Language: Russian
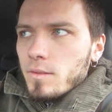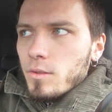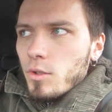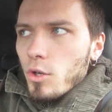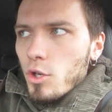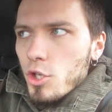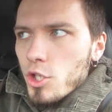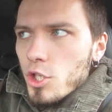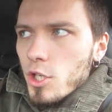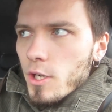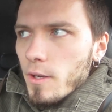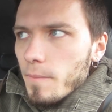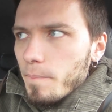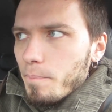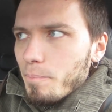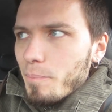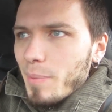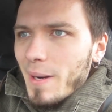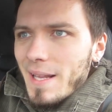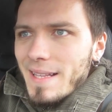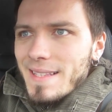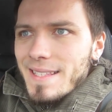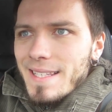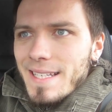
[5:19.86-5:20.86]
тот же
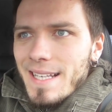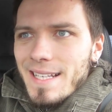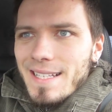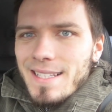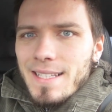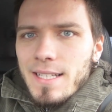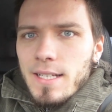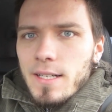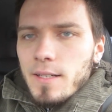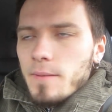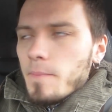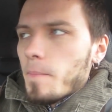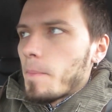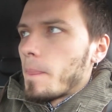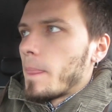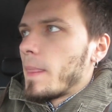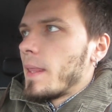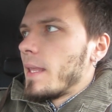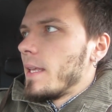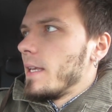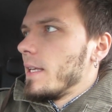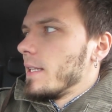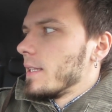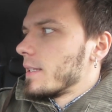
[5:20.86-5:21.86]
процессор
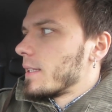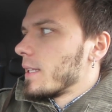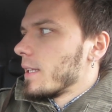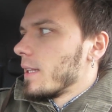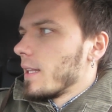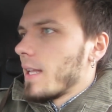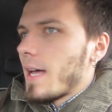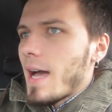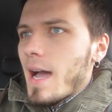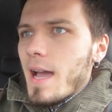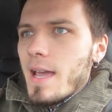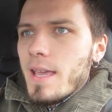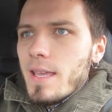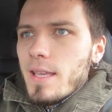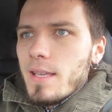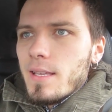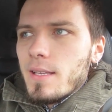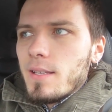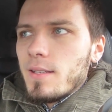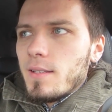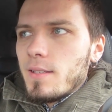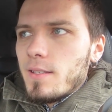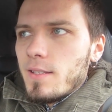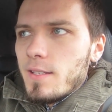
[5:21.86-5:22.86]
Intel
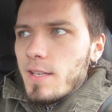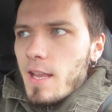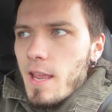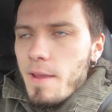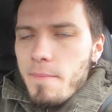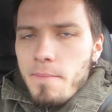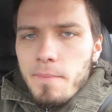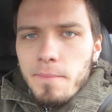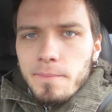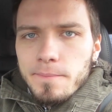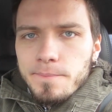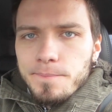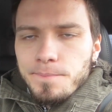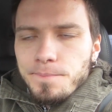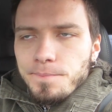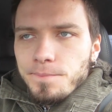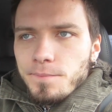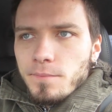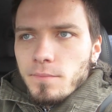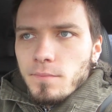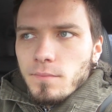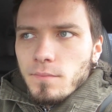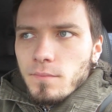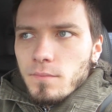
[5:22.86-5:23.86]
i7
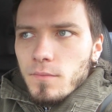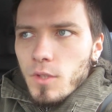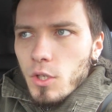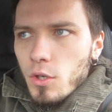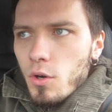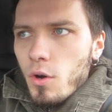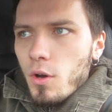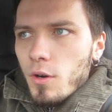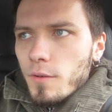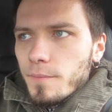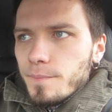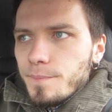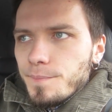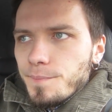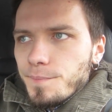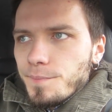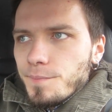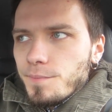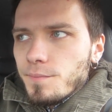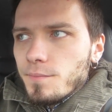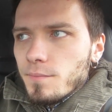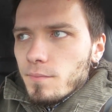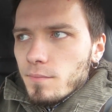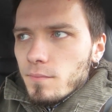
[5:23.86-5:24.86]
Core.
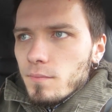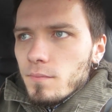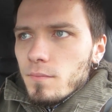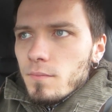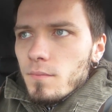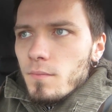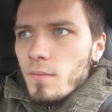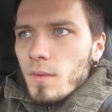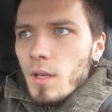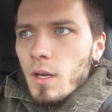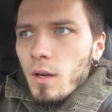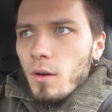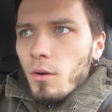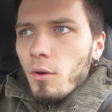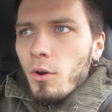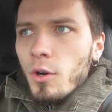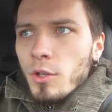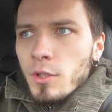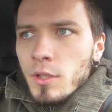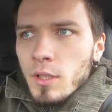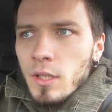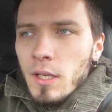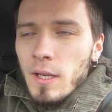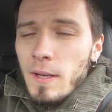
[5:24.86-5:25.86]

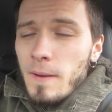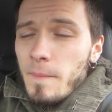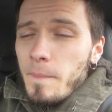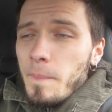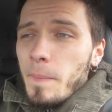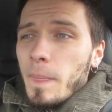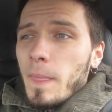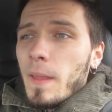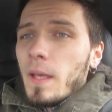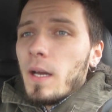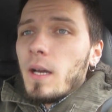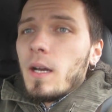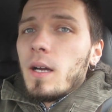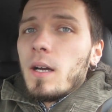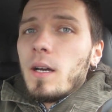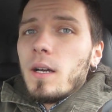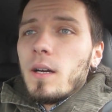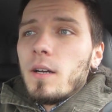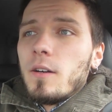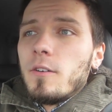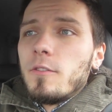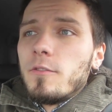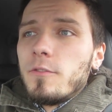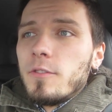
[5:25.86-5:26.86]
Он
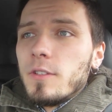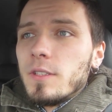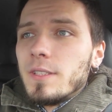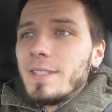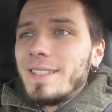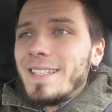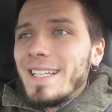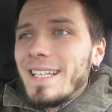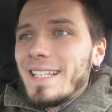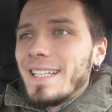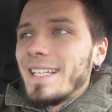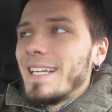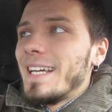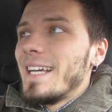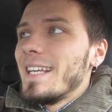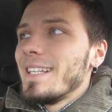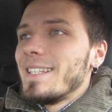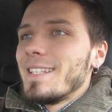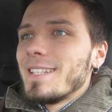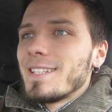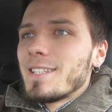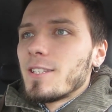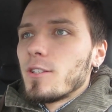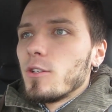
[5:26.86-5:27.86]
а, в
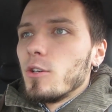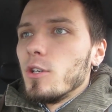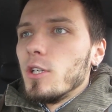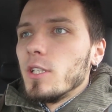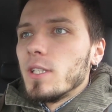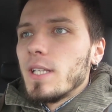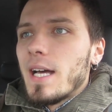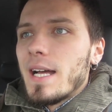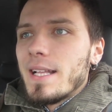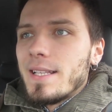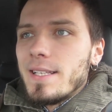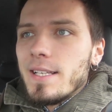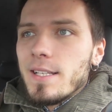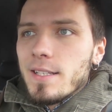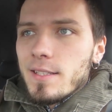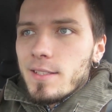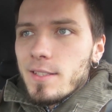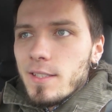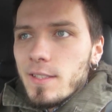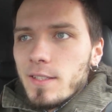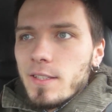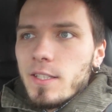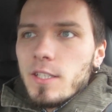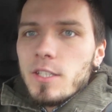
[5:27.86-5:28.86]
DNS стоит
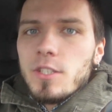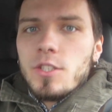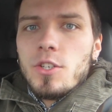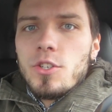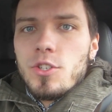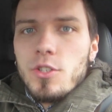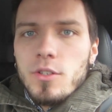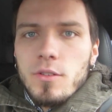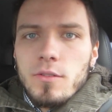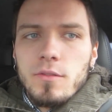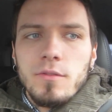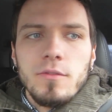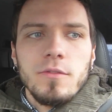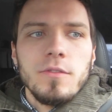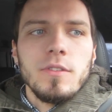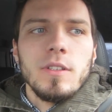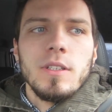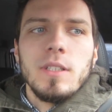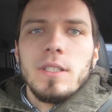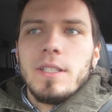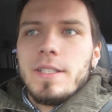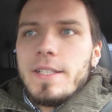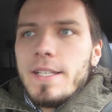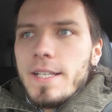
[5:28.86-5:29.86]
11 тысяч,
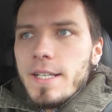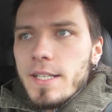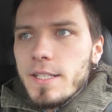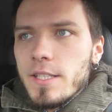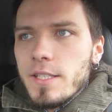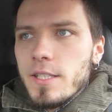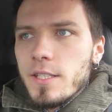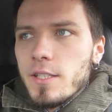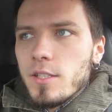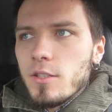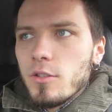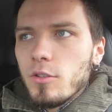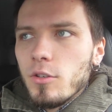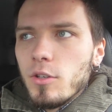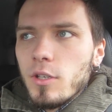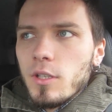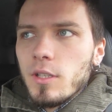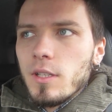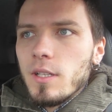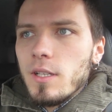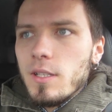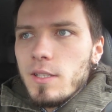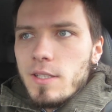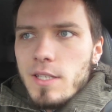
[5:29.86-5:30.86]
в Nix
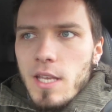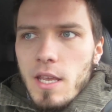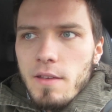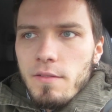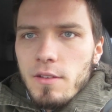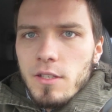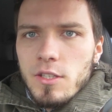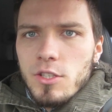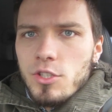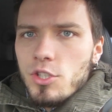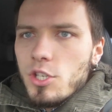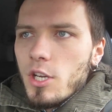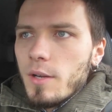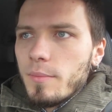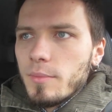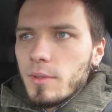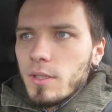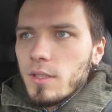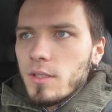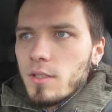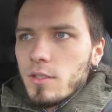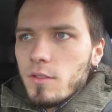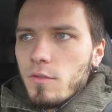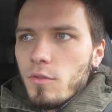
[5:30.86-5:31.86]
стоил 9 с
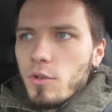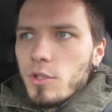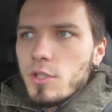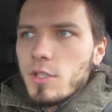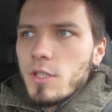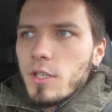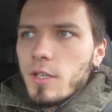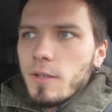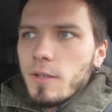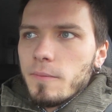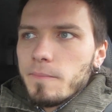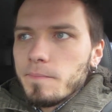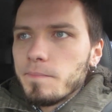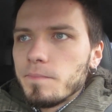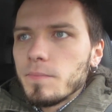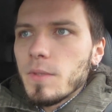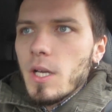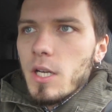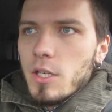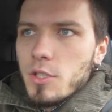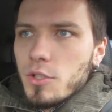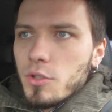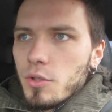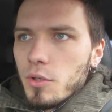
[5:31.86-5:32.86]
чем-то, с хвостиком.
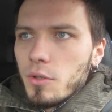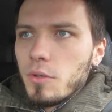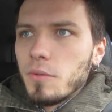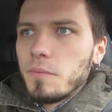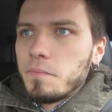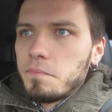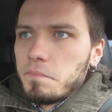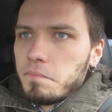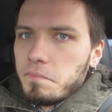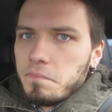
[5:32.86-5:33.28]
Так что